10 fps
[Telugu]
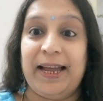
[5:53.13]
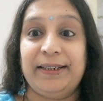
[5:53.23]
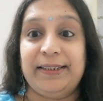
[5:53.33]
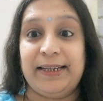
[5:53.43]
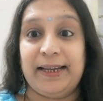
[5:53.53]

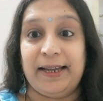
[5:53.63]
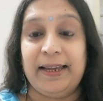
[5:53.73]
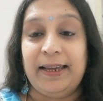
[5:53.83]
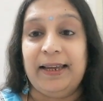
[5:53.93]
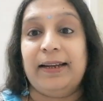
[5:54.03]
అండ్
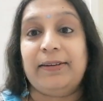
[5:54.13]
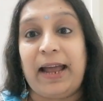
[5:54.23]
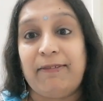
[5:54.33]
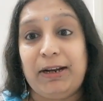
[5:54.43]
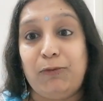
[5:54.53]

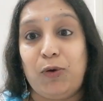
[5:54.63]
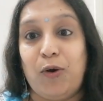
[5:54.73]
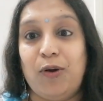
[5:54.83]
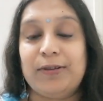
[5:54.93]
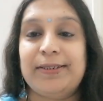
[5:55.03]
ట్రావెల్
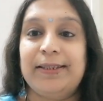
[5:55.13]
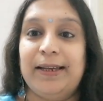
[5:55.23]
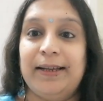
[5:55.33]
వ్లాగ్స్